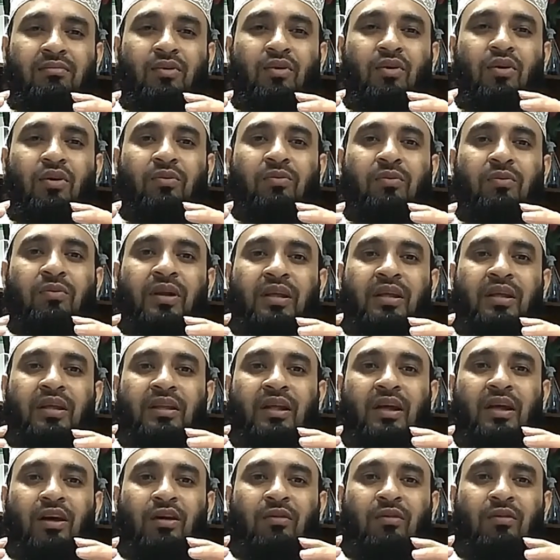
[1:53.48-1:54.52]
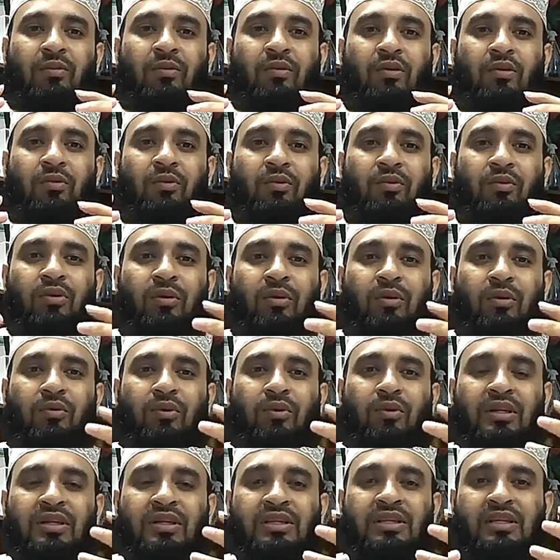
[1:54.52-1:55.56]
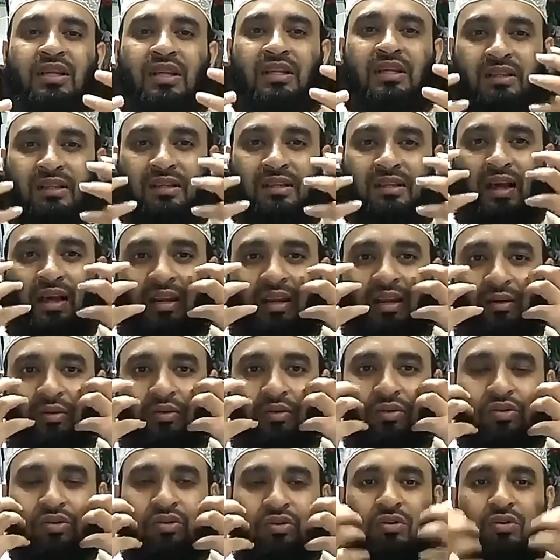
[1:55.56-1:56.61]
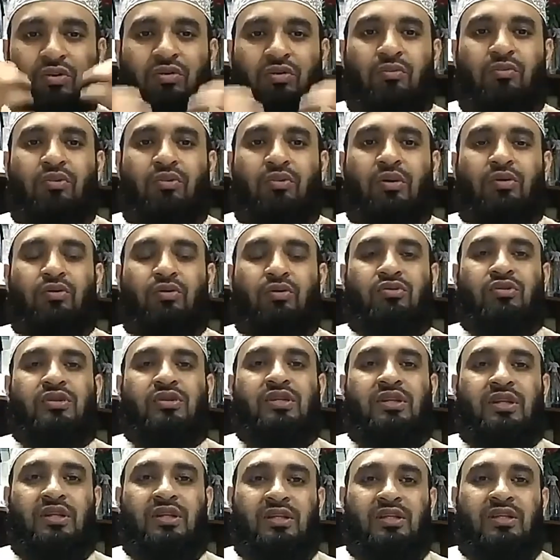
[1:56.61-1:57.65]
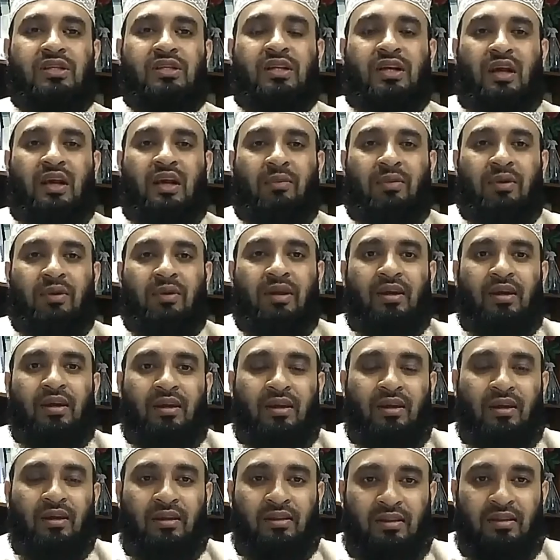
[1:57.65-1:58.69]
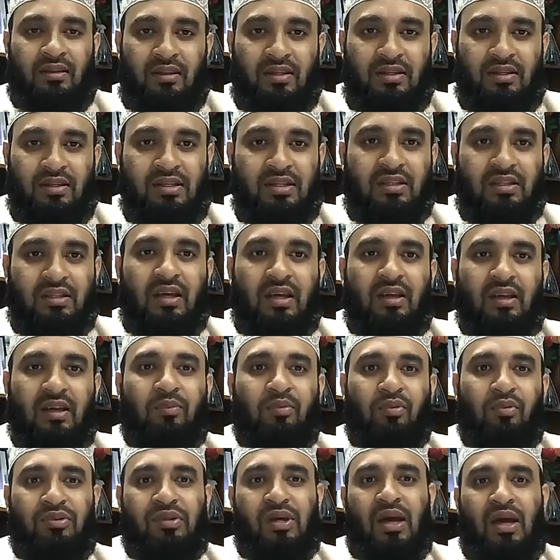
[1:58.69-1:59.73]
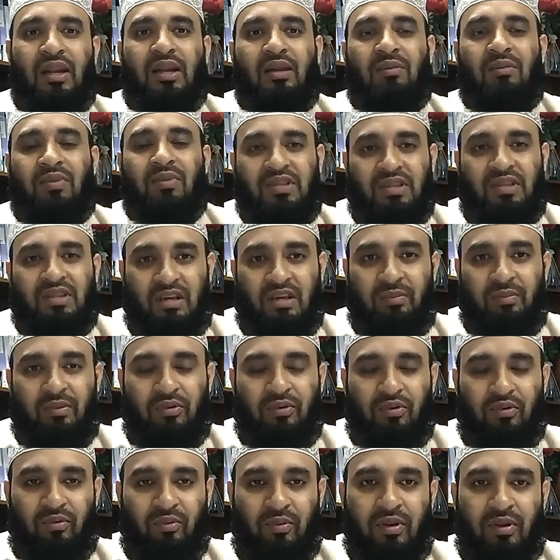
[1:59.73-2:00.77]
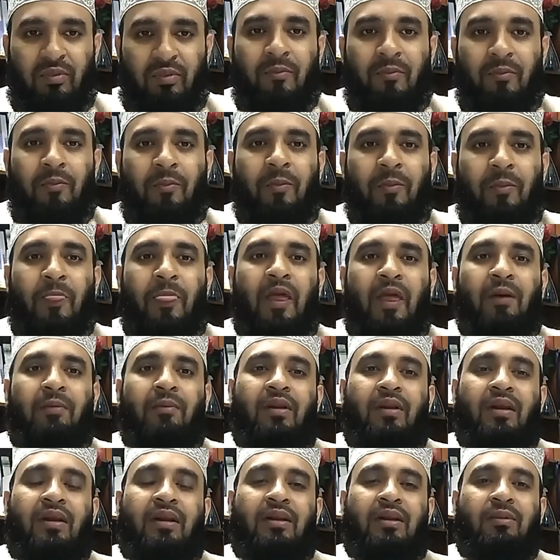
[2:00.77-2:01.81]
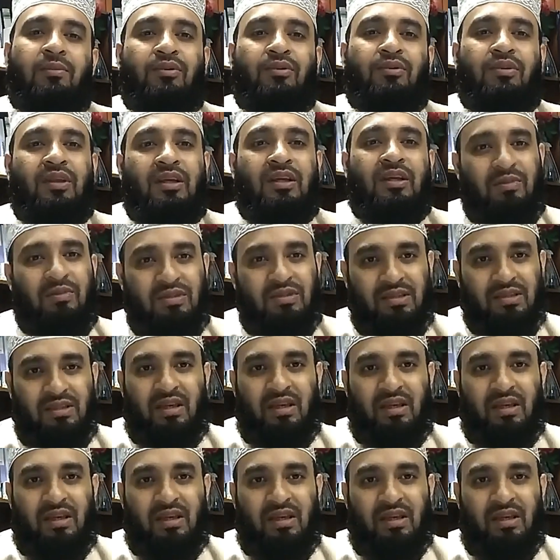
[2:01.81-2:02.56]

নখ বানিয়ে দেওয়া হবে বড় বড় এবং নিজেরা তাদের গালের গোস্ত বুকের গোস্ত ছিঁড়ে ছিঁড়ে খাবে তাদের চিৎকারে পুরো জাহান নামবাসী কেঁপে উঠবে আমরা এই গিবত থেকে বেঁচে